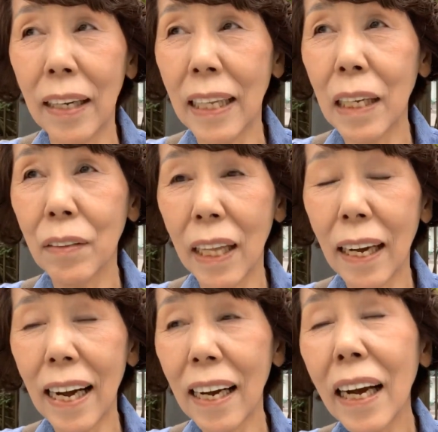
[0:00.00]
なの
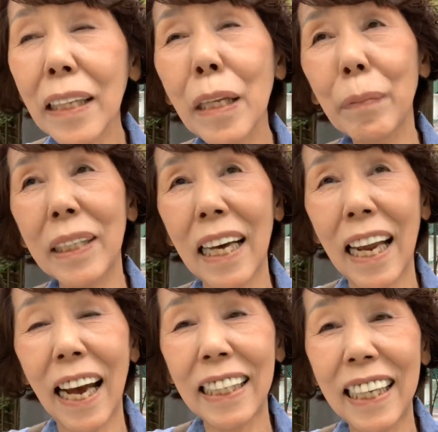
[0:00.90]
で考えてみた
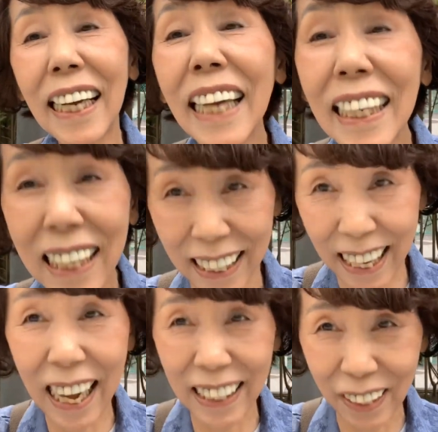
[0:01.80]
らいらないか
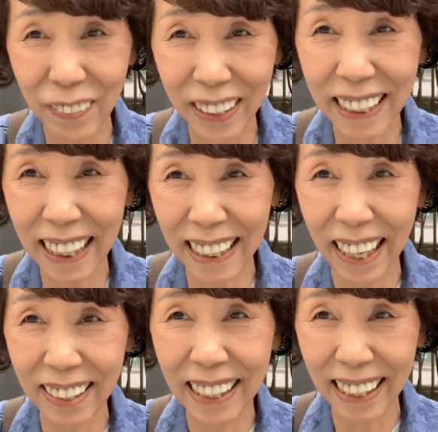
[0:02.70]
なと思っちゃっ
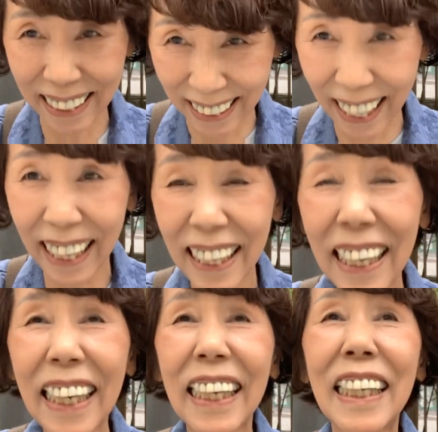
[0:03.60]
たんですね。
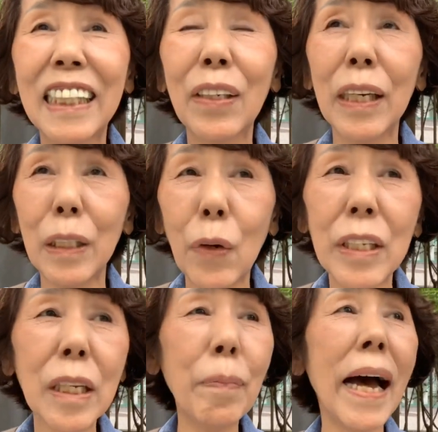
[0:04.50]
それと
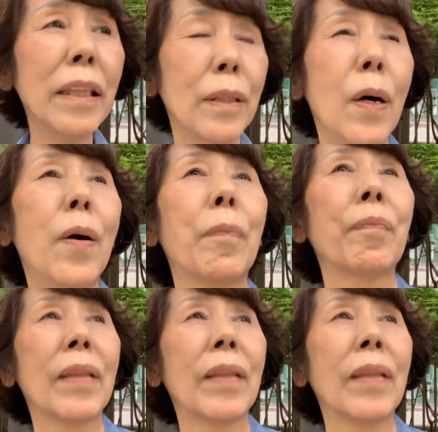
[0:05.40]
一番の